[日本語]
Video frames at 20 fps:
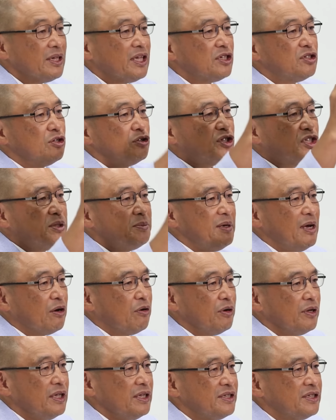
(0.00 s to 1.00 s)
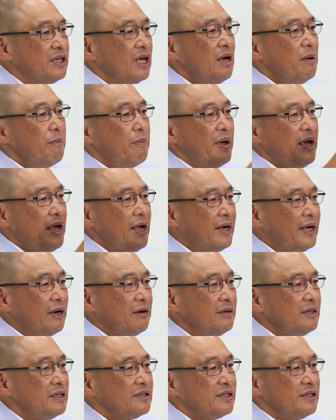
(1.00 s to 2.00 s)
私の罪はこれです明
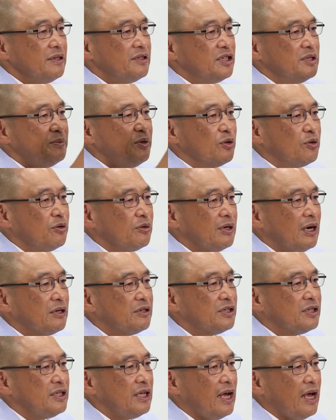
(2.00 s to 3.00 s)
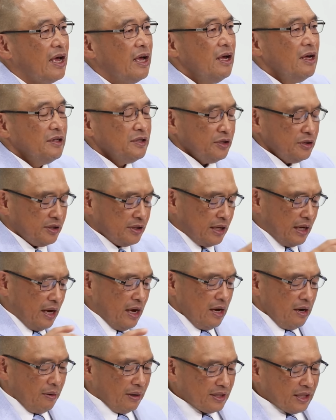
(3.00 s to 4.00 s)
確にですね罪を告白してそして
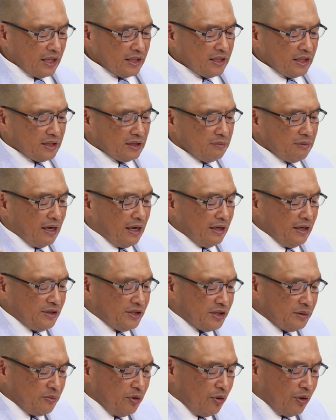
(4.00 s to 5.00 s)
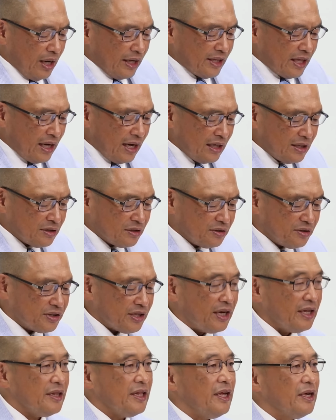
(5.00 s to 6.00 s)
私たちはいつも新しく
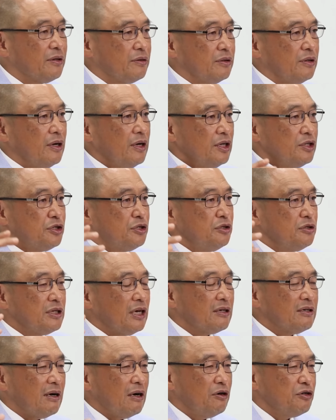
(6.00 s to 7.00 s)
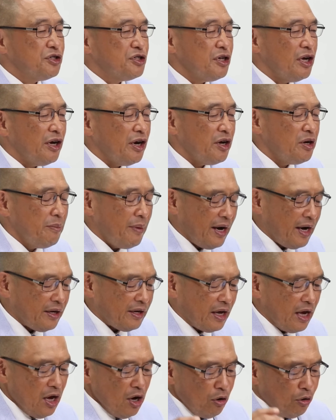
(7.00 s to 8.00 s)
されていく収穫が失われる前
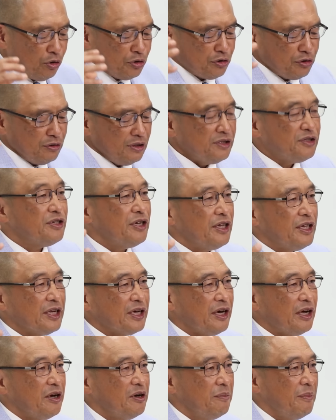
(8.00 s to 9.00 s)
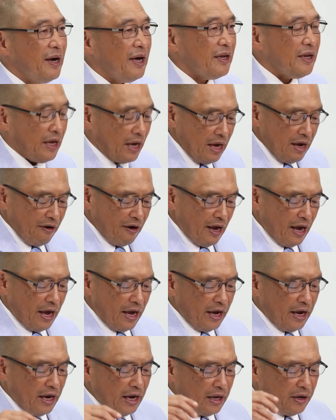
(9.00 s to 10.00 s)
に補修に連れていかれる前に、えー、
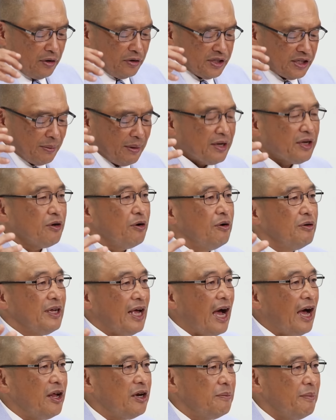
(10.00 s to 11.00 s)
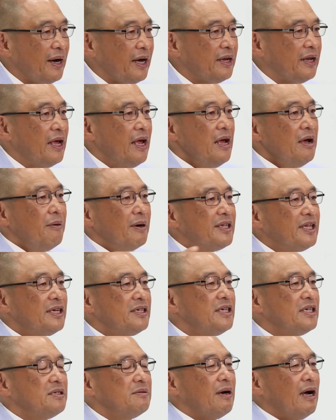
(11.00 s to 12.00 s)
永遠の裁きに入る前に
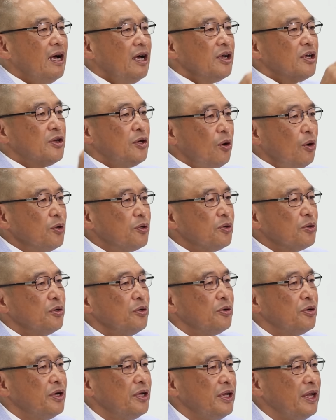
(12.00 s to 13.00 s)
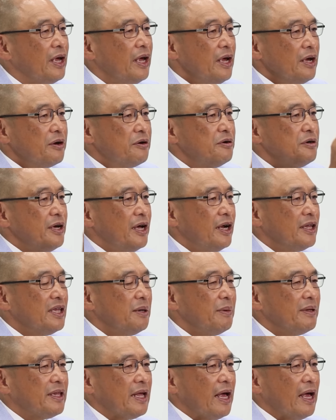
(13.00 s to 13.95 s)
私たちは今日という日に悔い改め